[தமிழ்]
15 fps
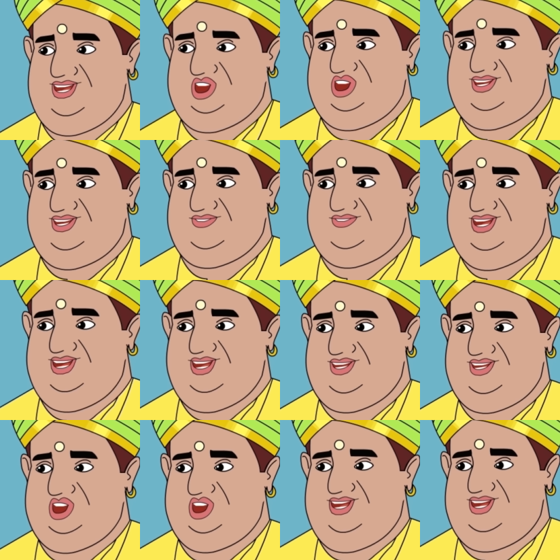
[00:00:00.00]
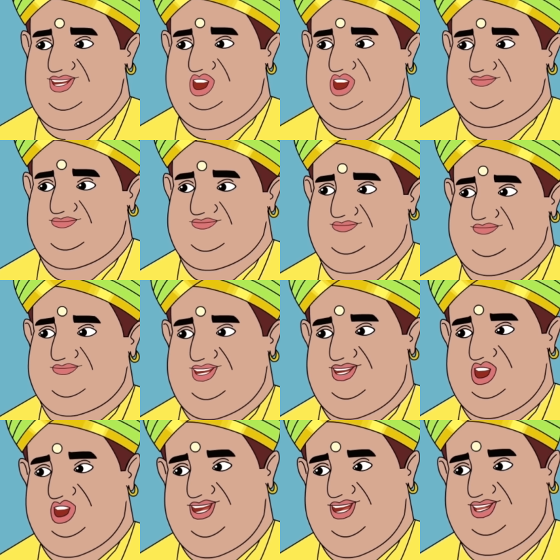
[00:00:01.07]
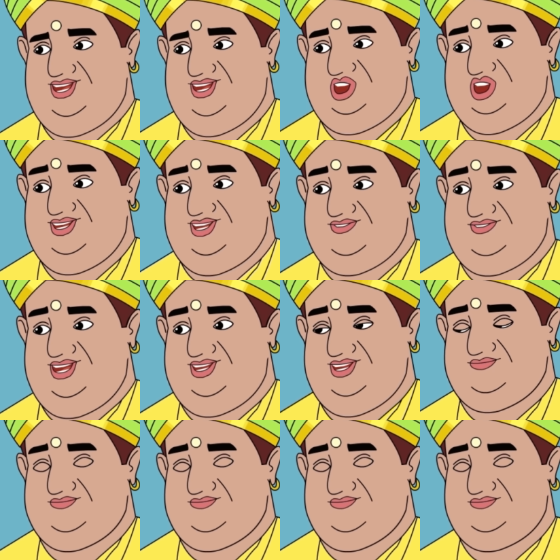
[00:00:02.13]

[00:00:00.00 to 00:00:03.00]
இனிமேல் எனக்கு நல்லா தூக்கம் வரும் இனி நான் பணத்துக்கு